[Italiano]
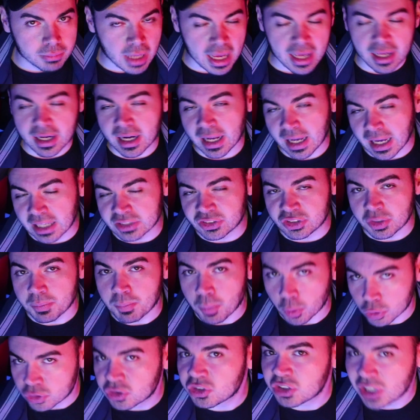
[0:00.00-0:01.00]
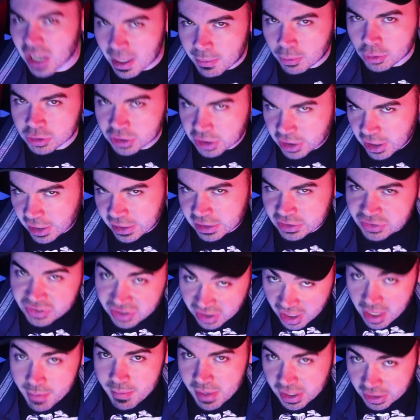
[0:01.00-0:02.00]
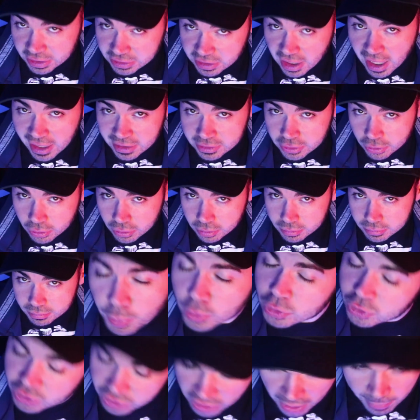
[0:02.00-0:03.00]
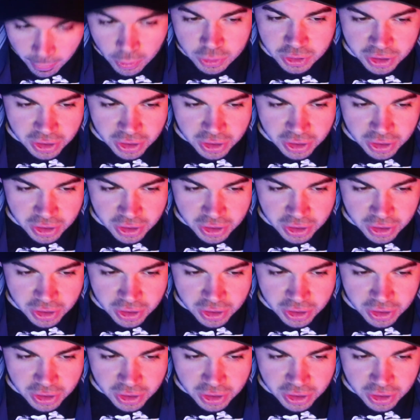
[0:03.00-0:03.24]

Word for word: Beh, ragazzi, possiamo dire che se l'è meritato? Possiamo